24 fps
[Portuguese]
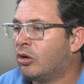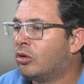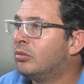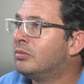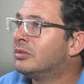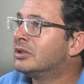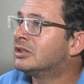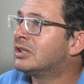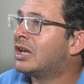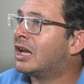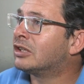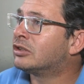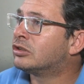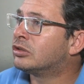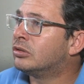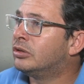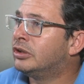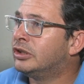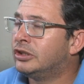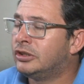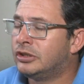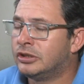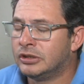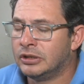algumas
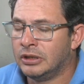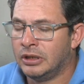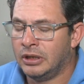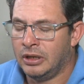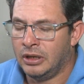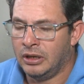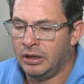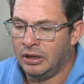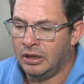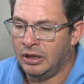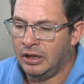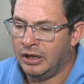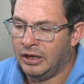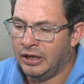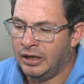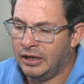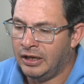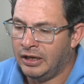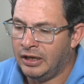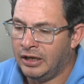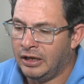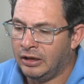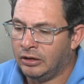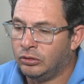ações
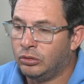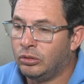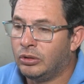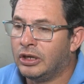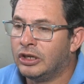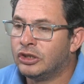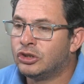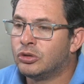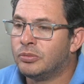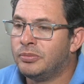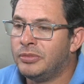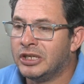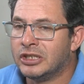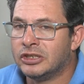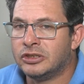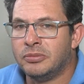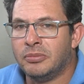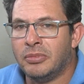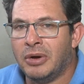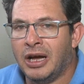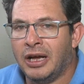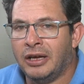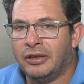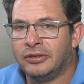é, durante o mês
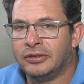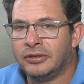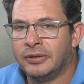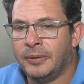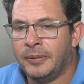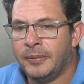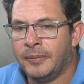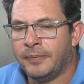de maio.